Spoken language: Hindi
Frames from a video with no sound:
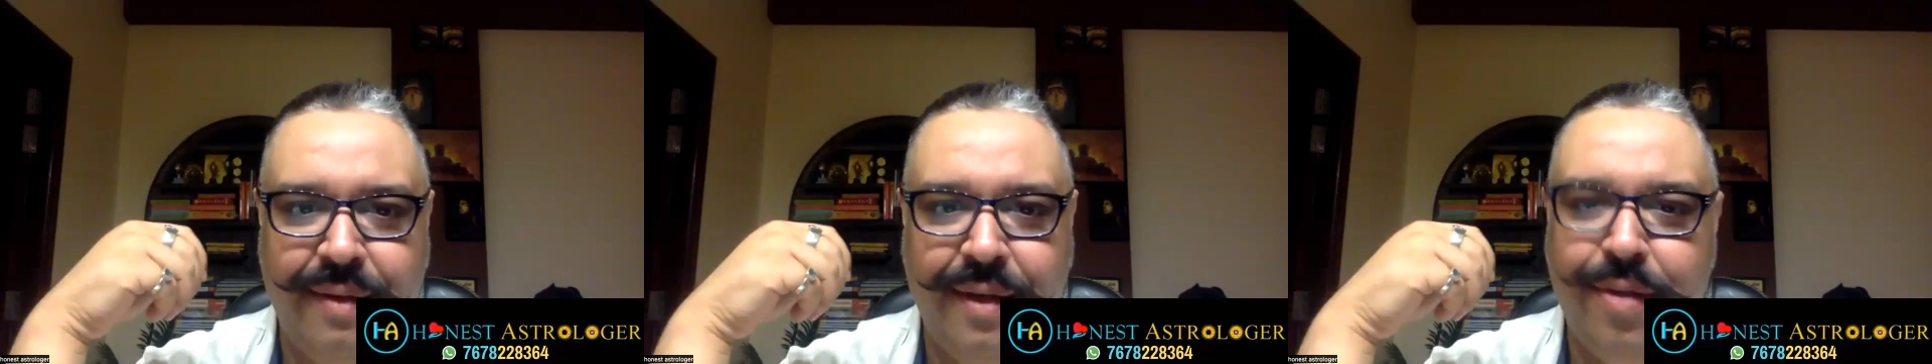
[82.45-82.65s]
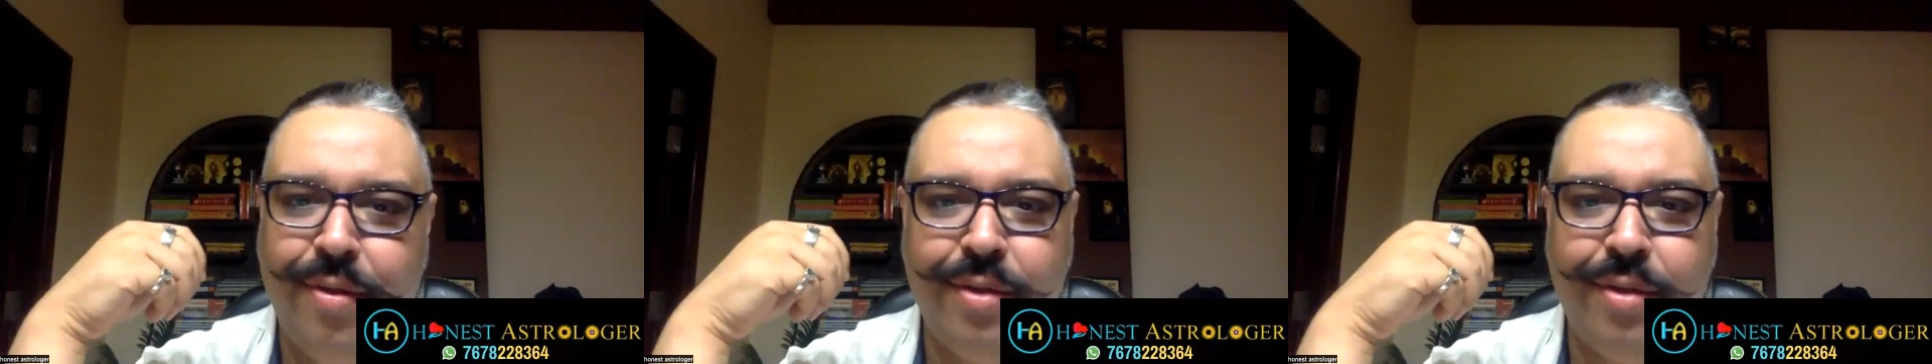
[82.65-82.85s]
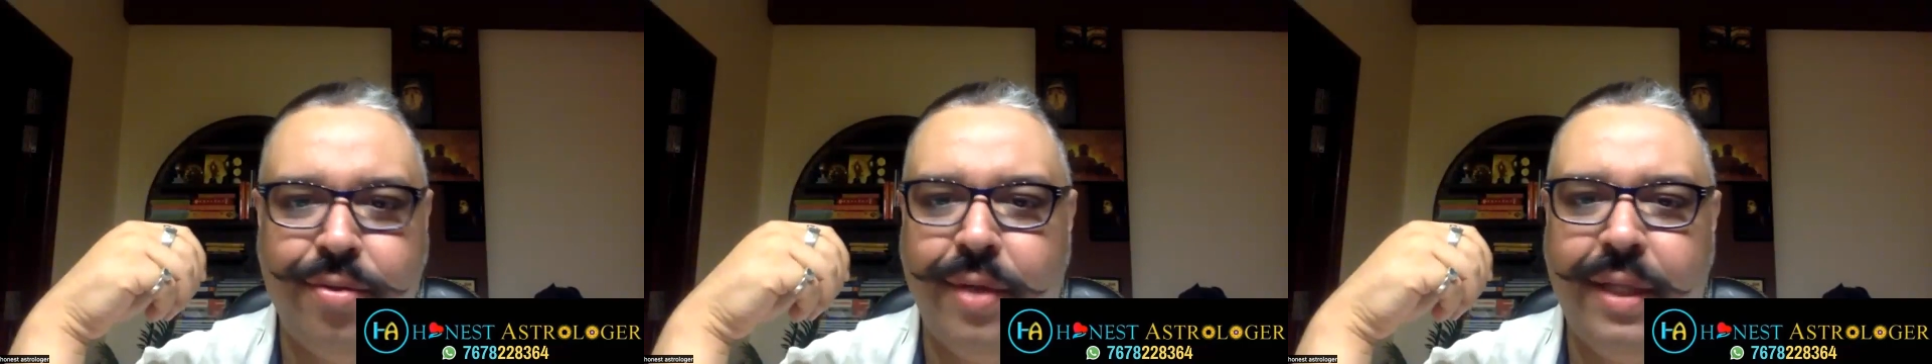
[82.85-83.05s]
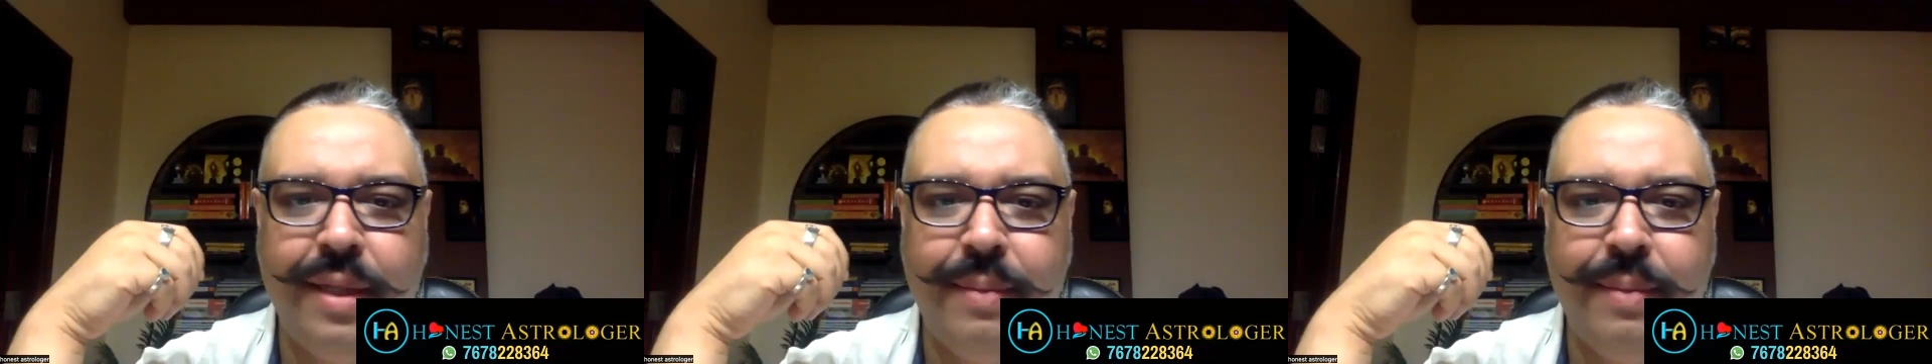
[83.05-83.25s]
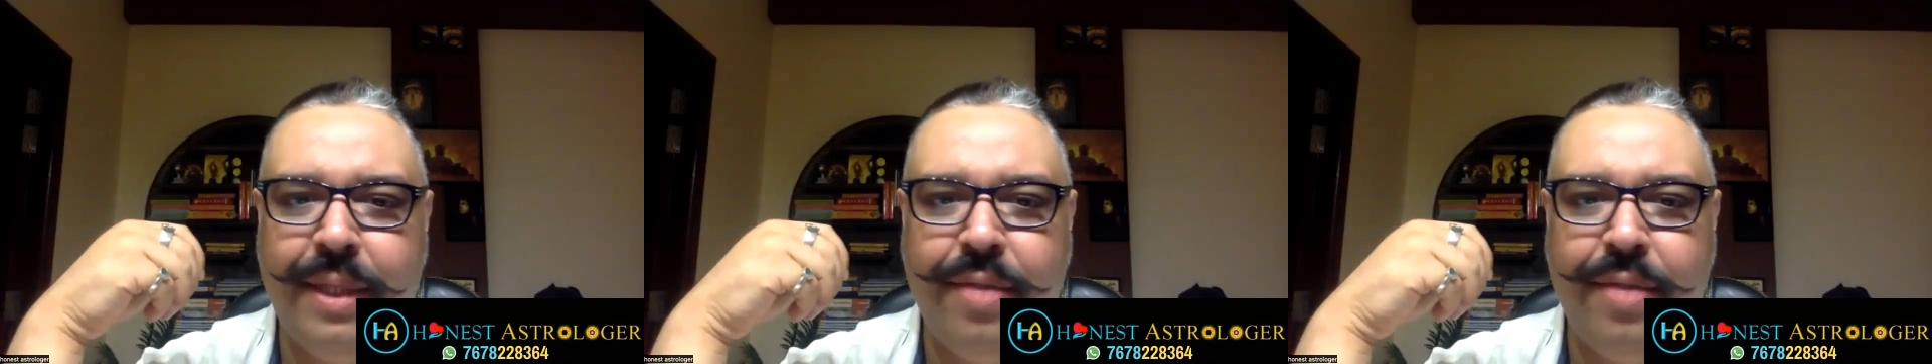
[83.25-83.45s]
ये तो स्टोरी
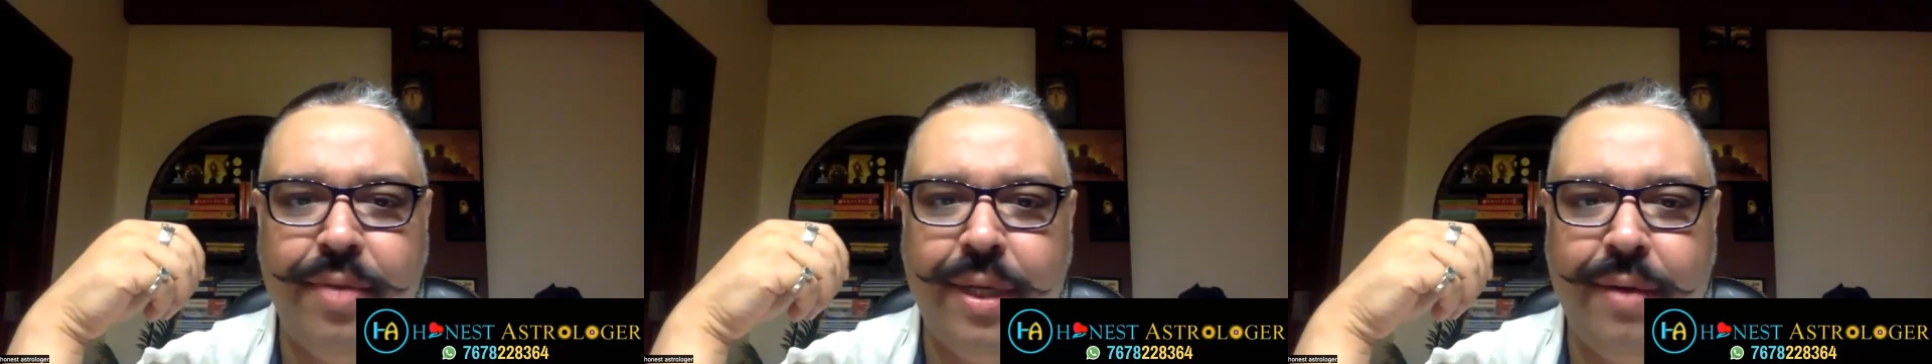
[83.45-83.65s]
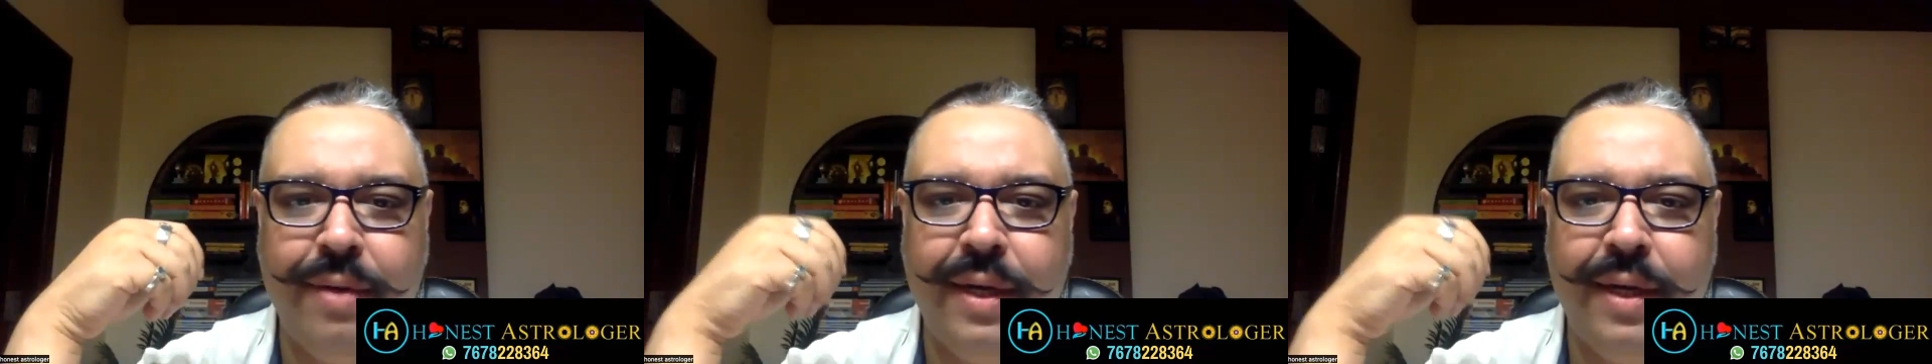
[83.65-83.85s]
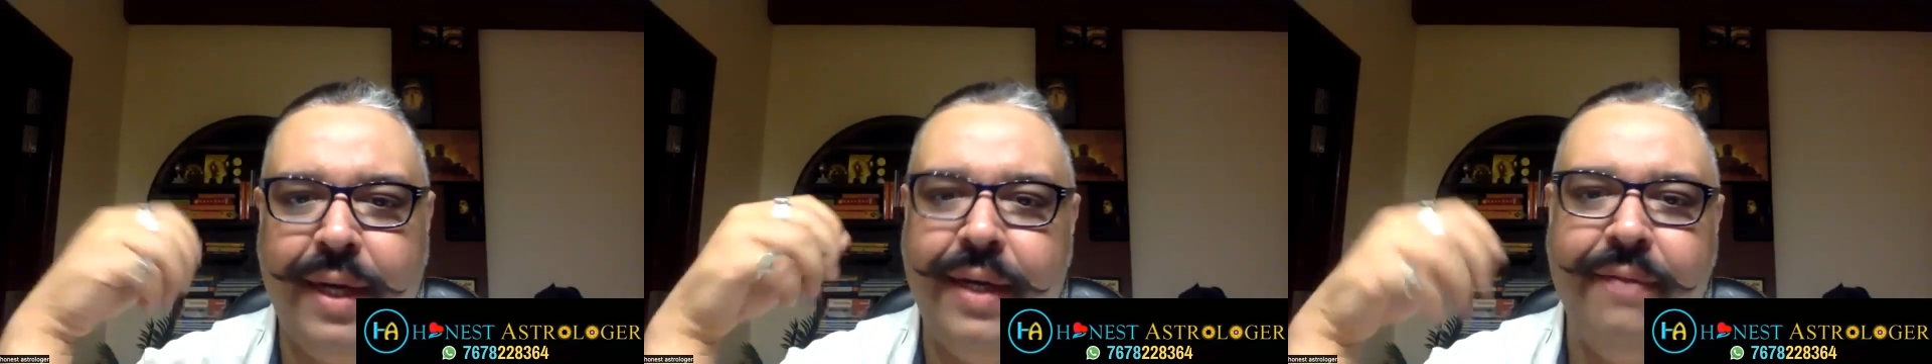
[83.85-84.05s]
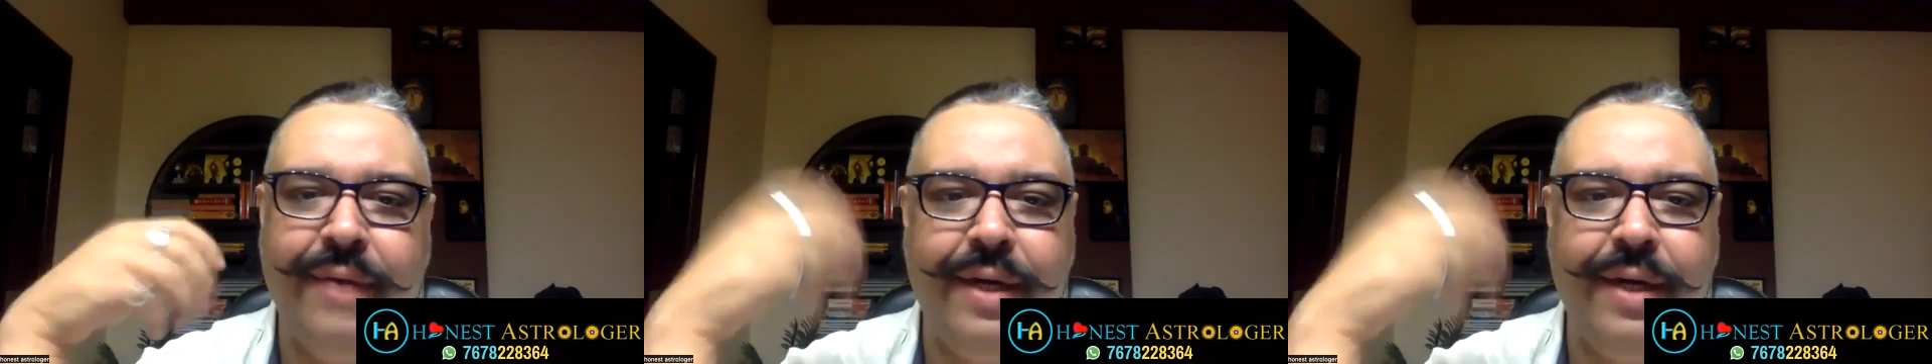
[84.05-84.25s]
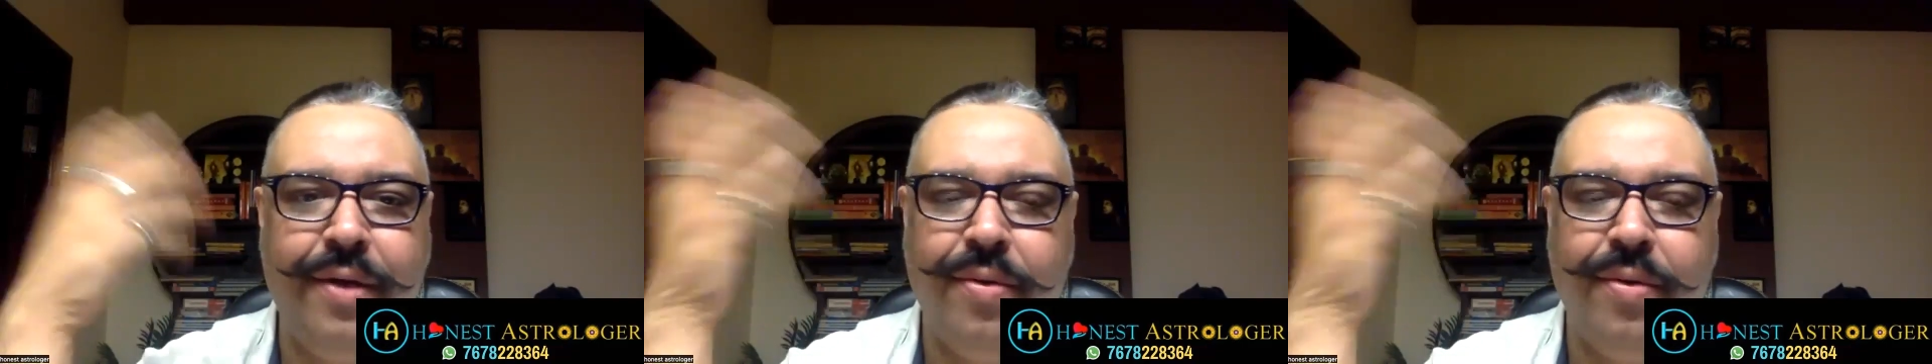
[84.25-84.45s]
सबने सुना होगा एंड ही
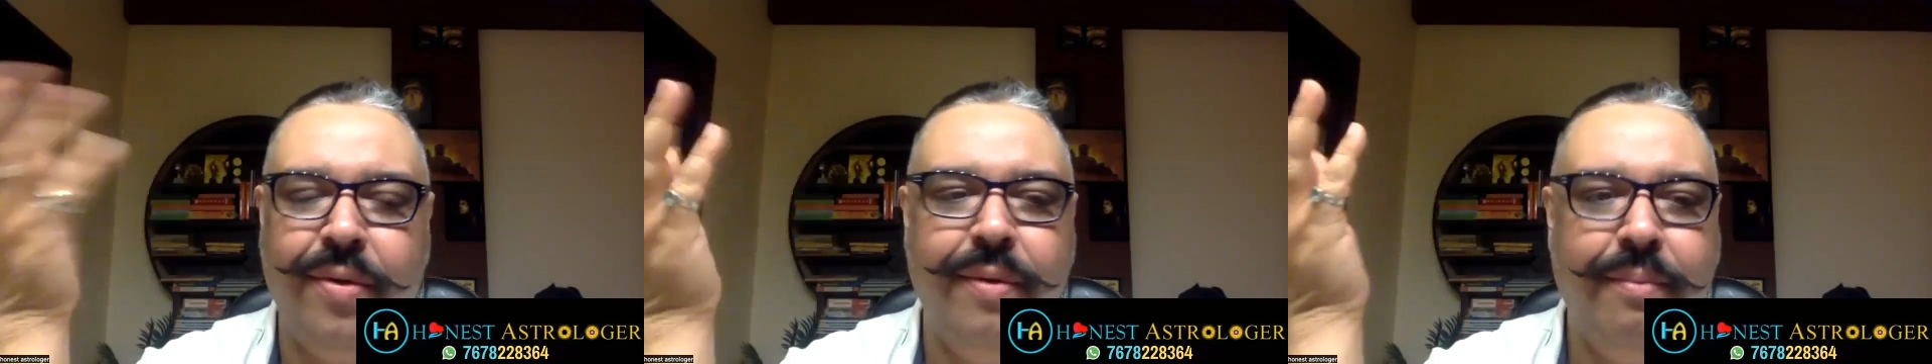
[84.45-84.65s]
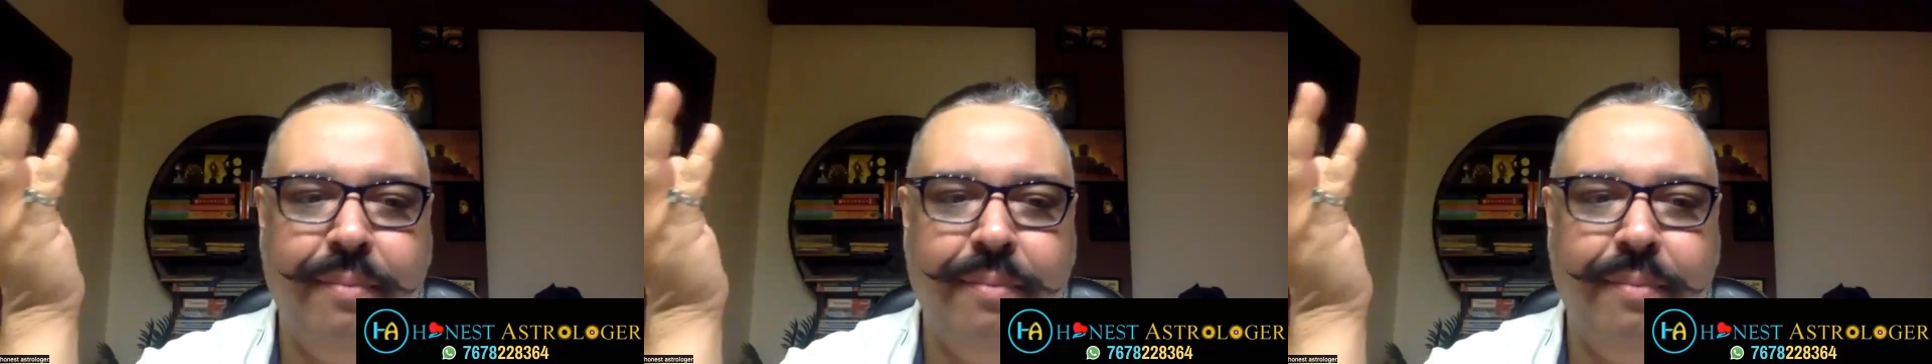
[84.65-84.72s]
वेंट टू